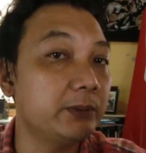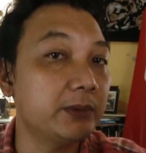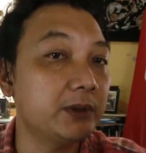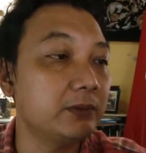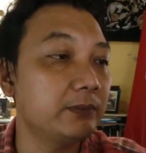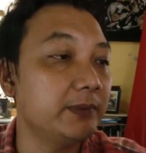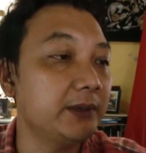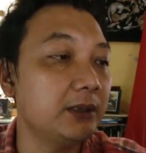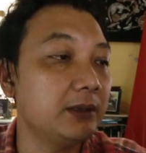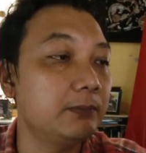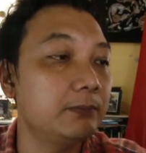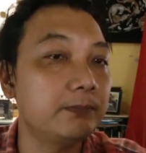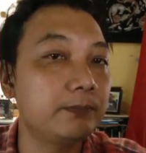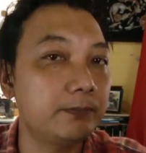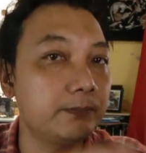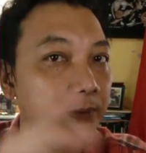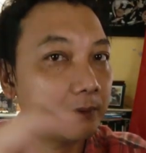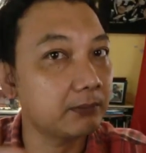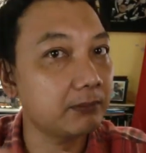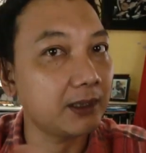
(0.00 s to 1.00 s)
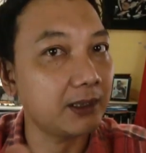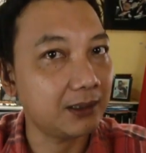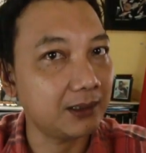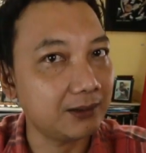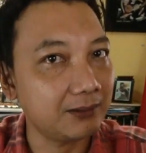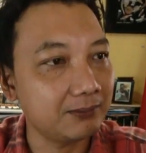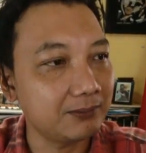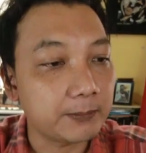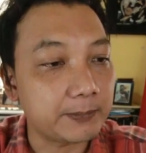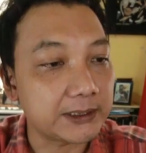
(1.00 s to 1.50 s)
rupiah per
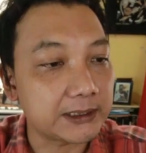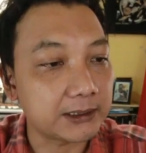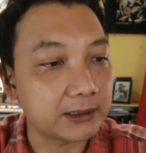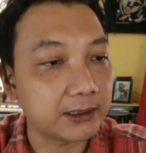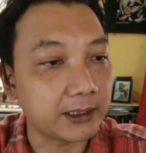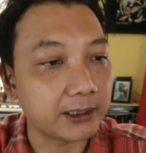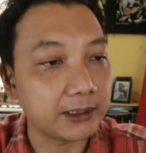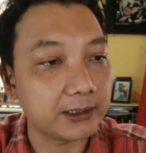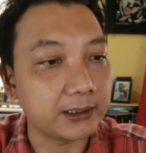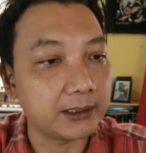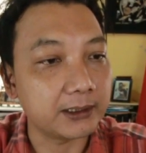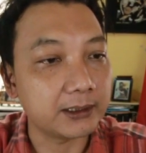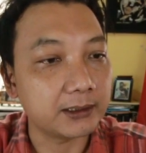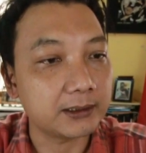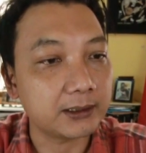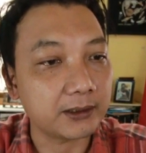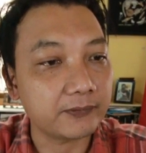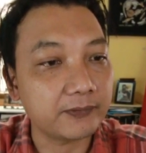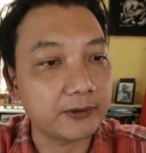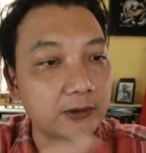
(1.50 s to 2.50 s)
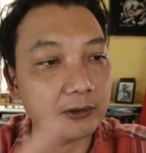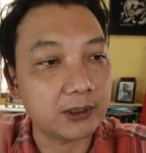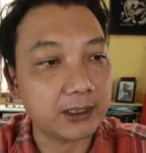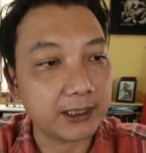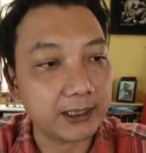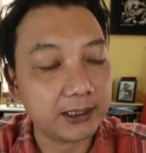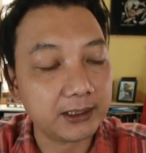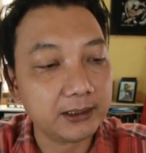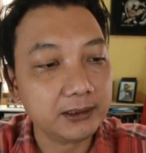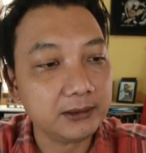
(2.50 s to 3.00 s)
malam. Pesan dari
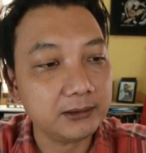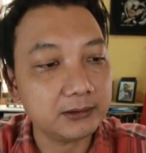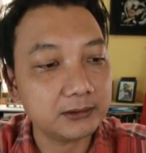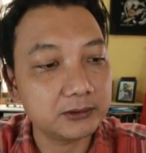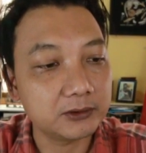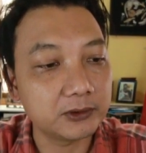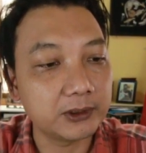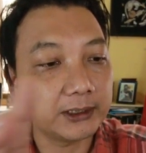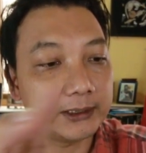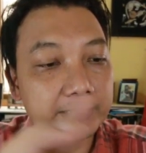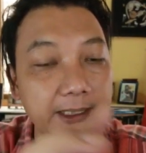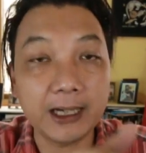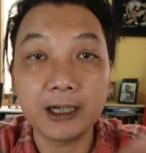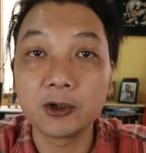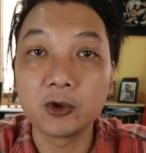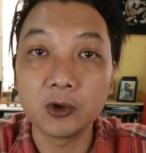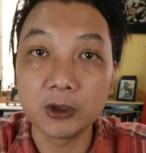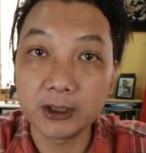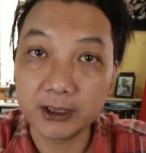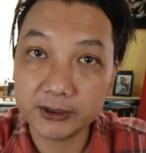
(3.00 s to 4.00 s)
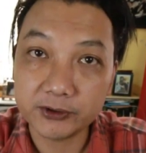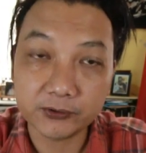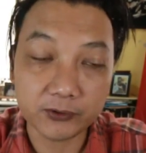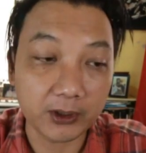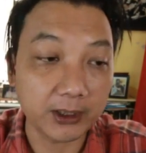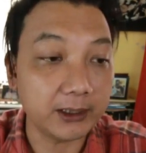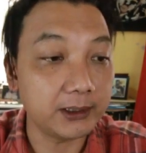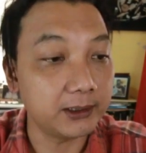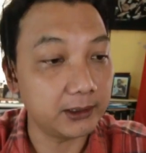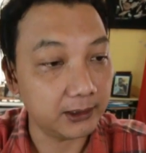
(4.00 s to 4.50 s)
Traveloka juga di Agoda
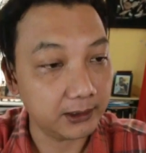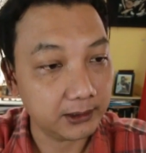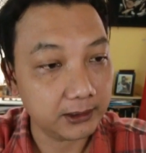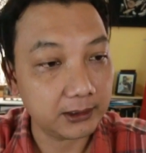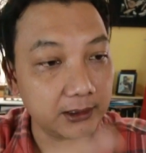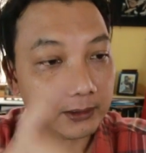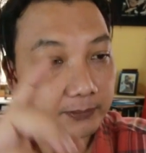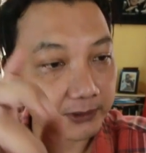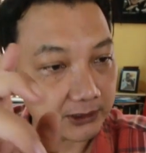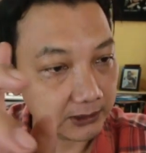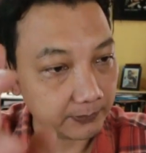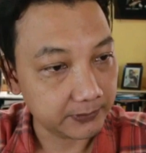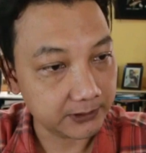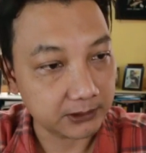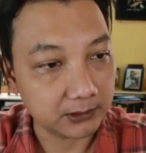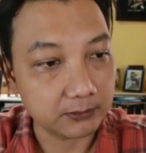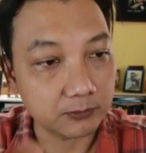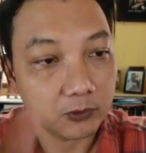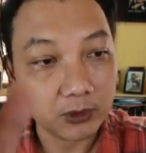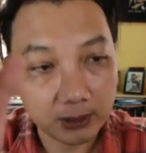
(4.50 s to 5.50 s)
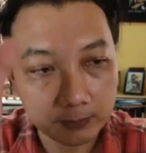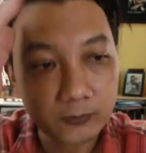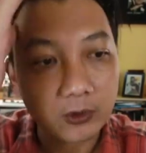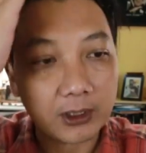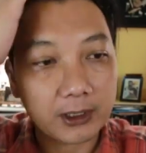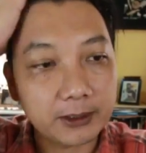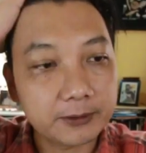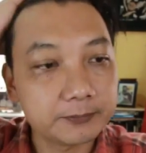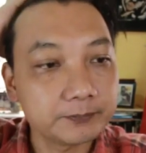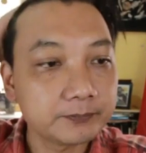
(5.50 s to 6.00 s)
juga ada. Anda bisa pesan
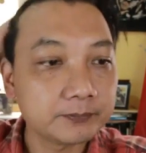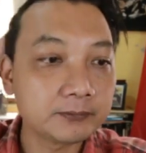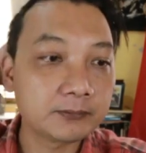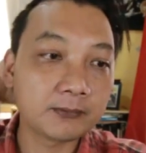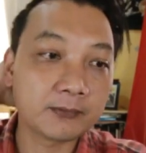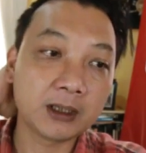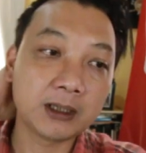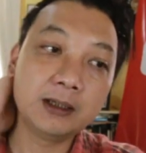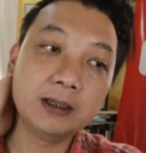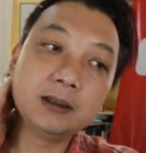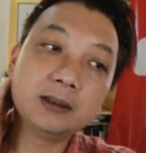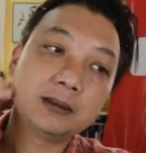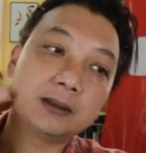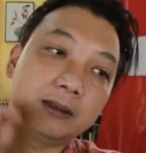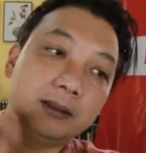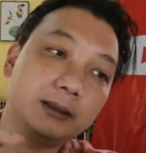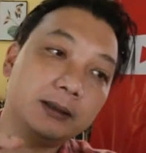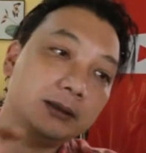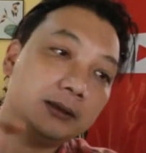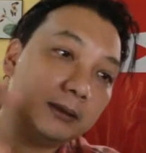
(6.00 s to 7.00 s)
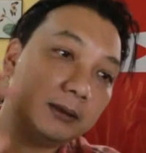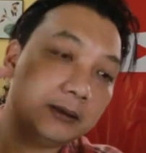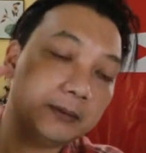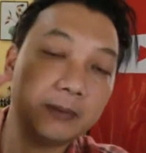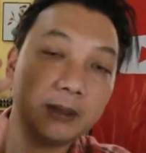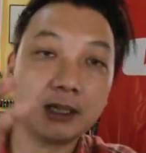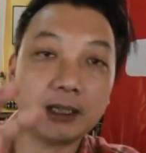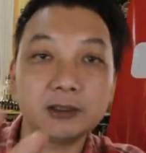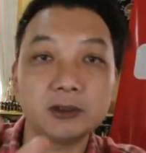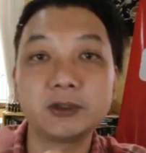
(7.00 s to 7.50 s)
murah-murah jadi
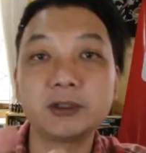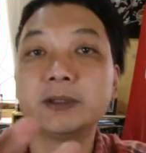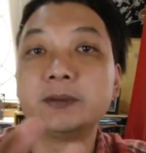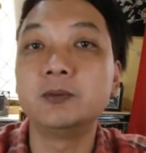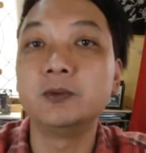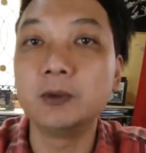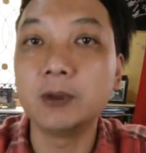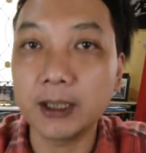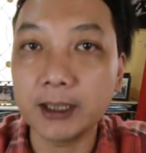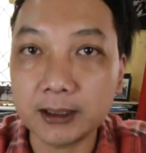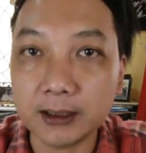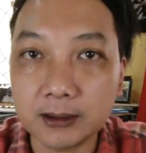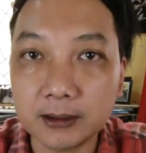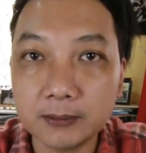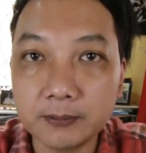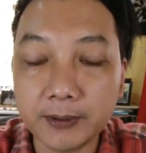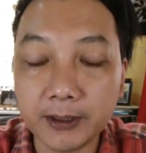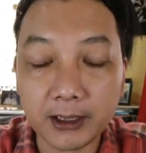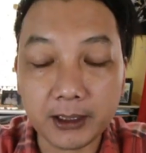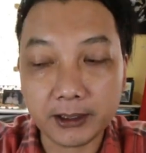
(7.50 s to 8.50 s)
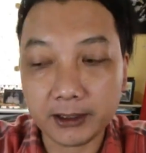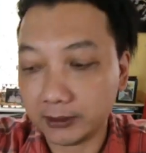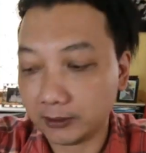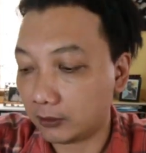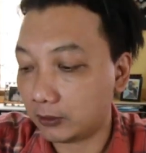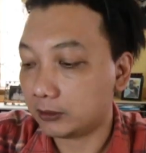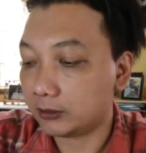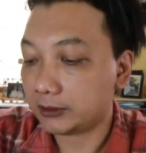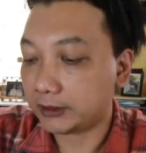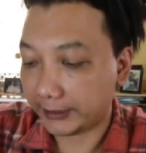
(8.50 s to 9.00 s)
500 ribuan bayangin
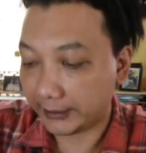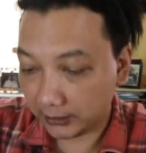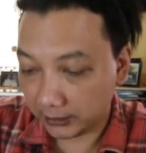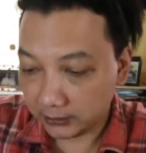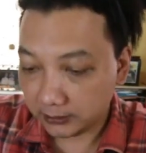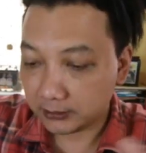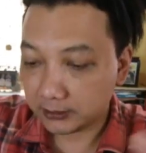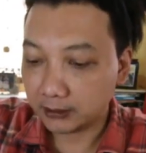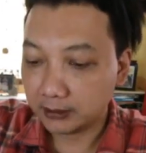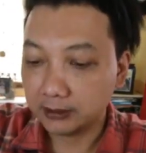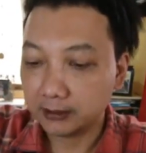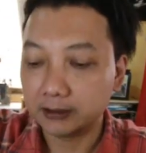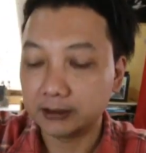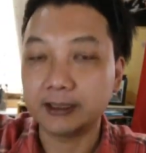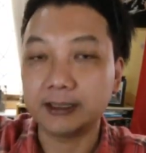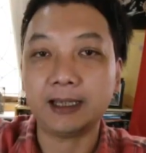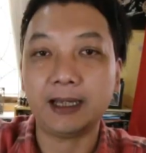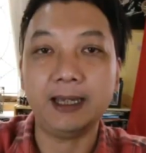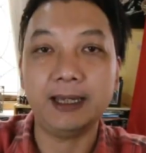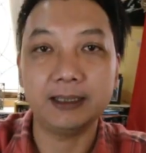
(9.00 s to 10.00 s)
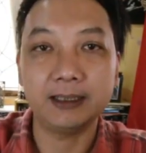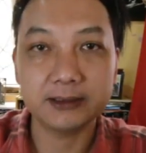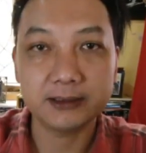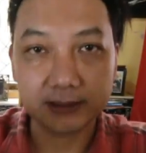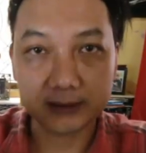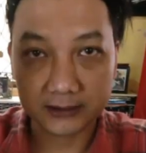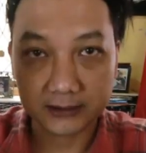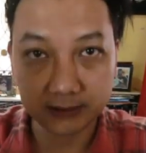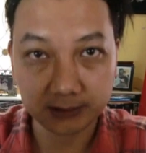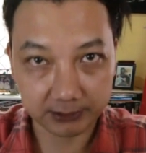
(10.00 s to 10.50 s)
hotel di
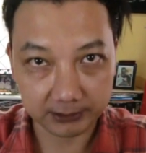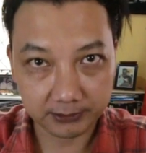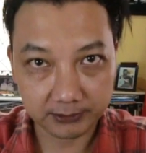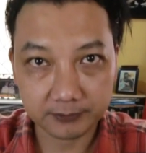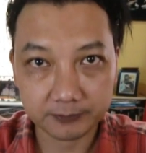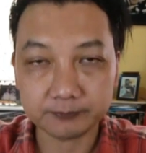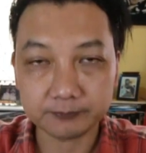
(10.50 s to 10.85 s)
KLCC